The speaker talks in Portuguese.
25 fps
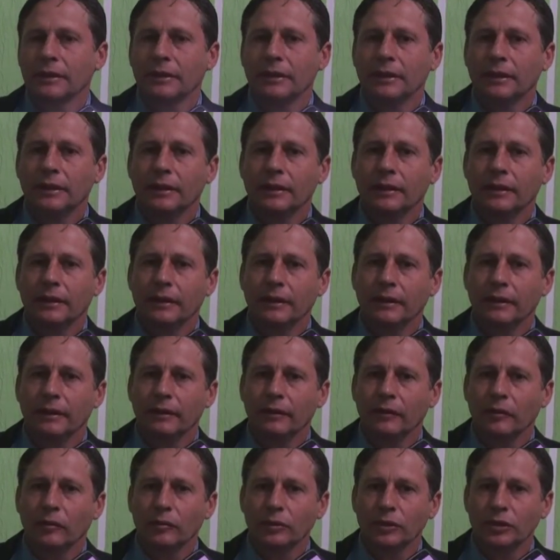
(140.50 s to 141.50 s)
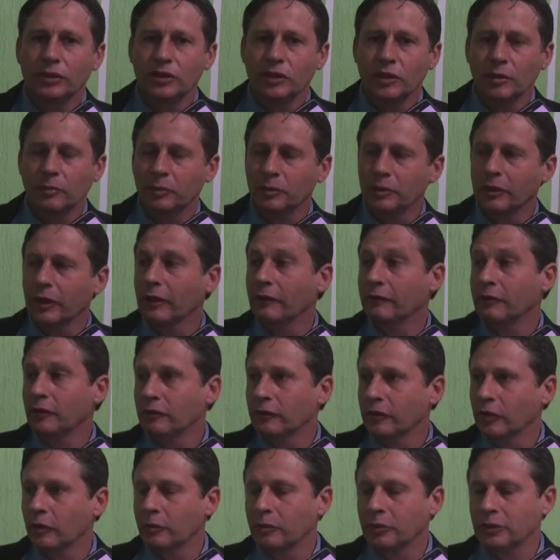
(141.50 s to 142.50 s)
e o município
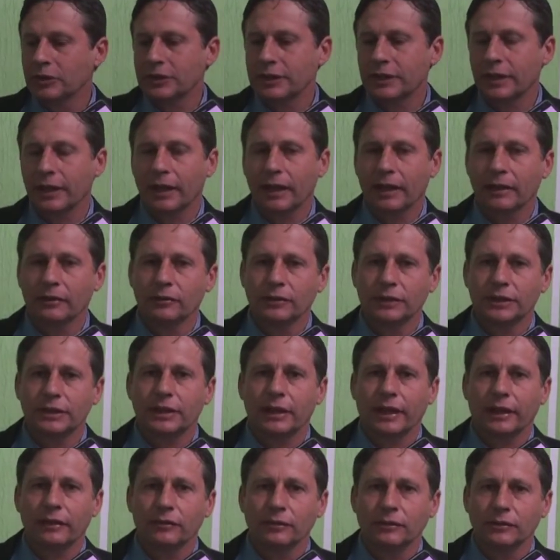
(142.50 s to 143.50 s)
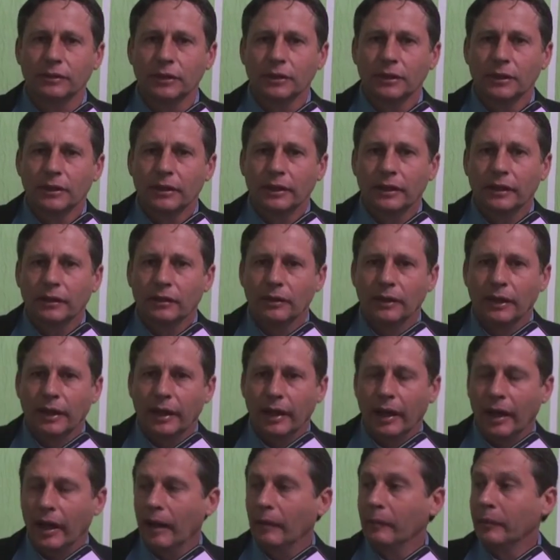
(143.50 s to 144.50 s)
devolveu para o Estado, o Estado
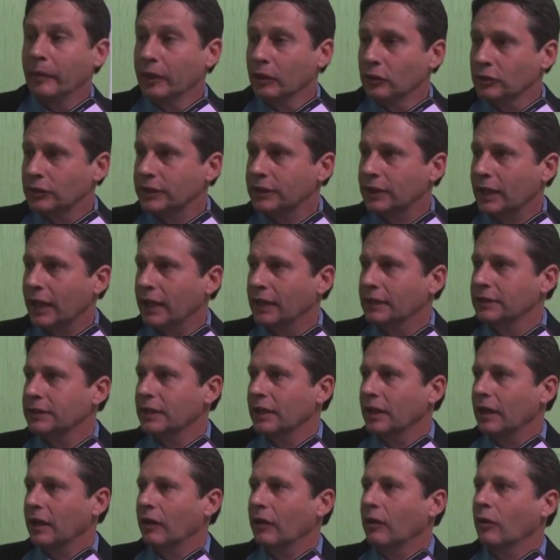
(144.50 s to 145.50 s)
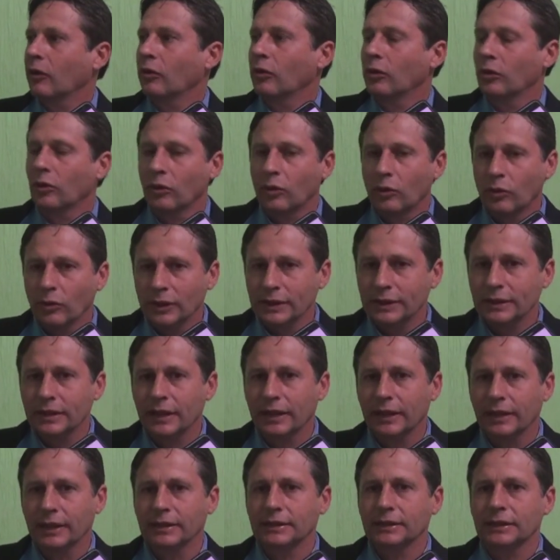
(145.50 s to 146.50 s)
eh, abriu sala de aula, colocou as
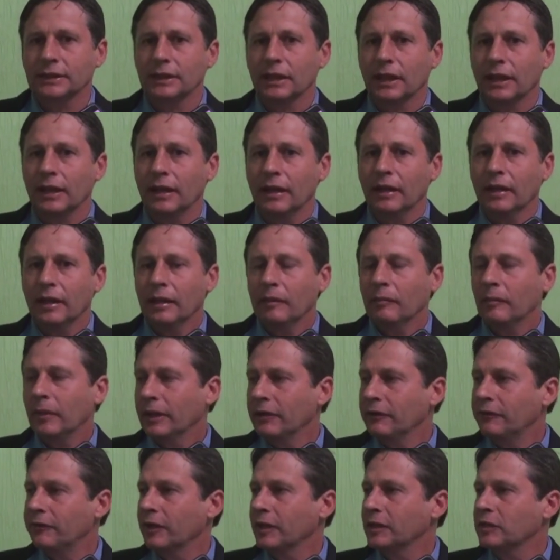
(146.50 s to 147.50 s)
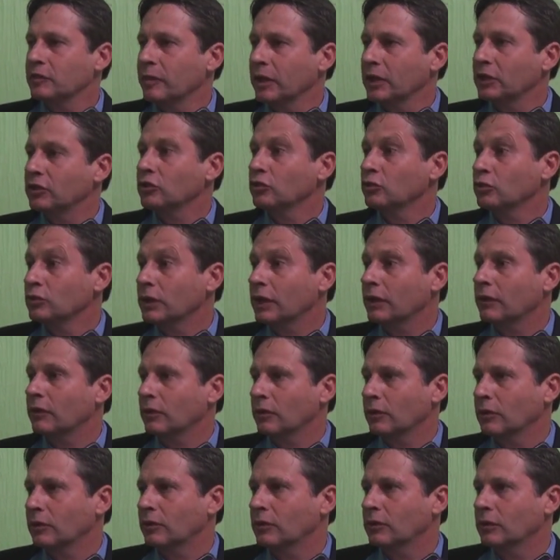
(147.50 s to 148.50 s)
crianças lá, mas infelizmente nunca
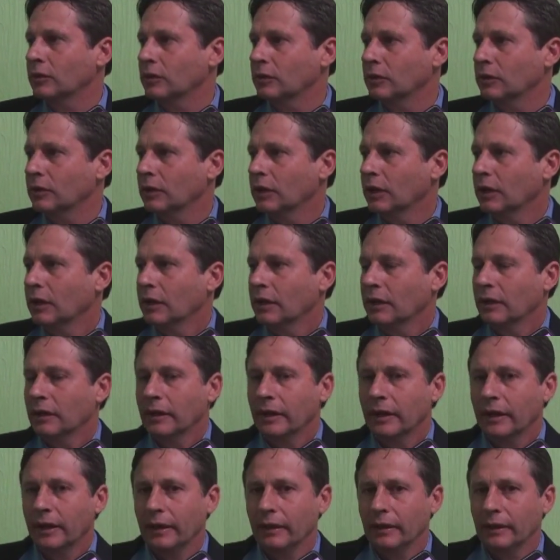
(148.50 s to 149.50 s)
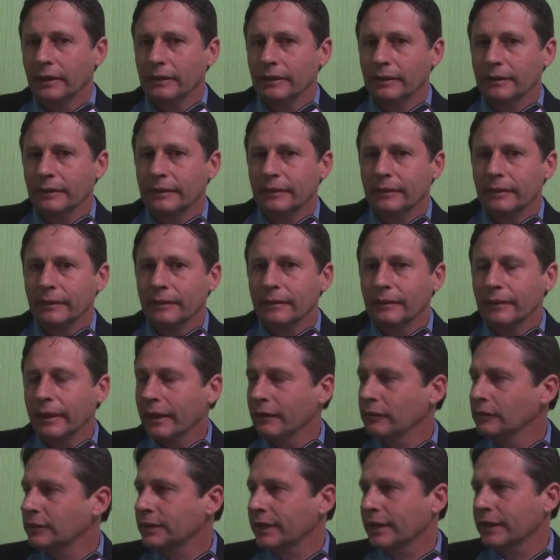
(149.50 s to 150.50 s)
colocou eh,
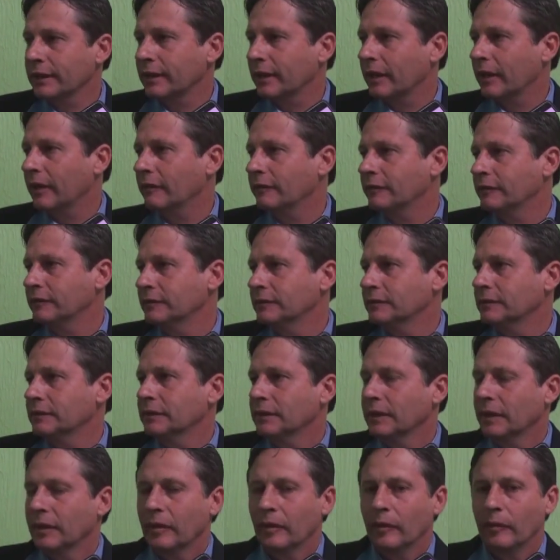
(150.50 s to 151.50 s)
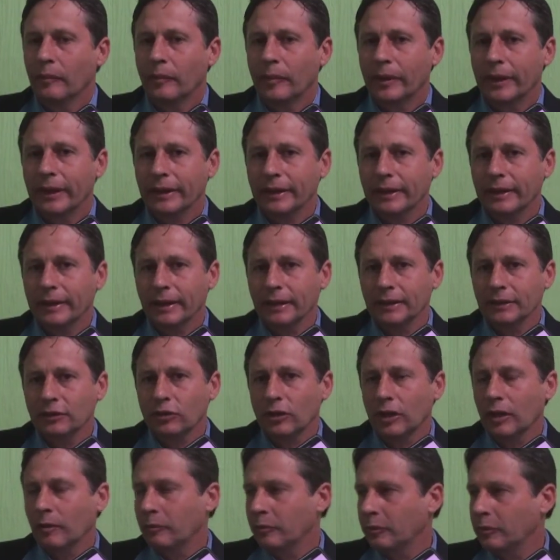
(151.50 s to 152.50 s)
nem um centavo para que a
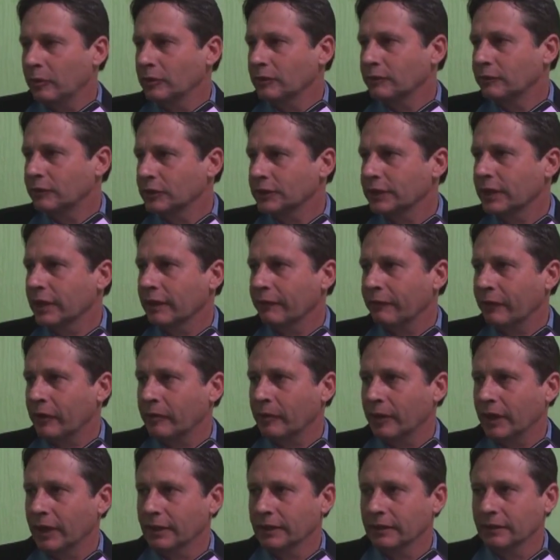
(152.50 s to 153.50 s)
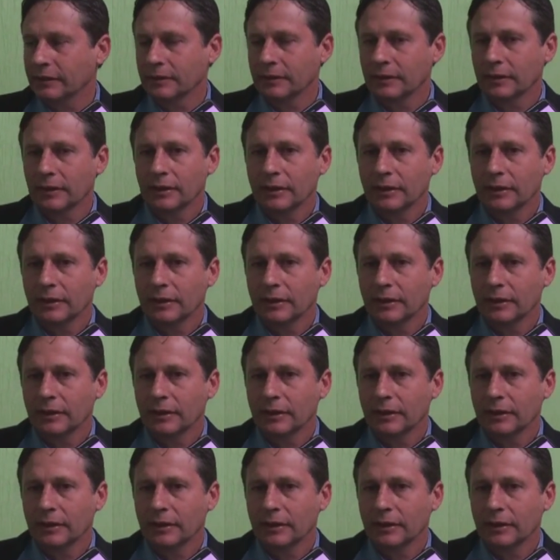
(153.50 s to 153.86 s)
escola fosse reformada.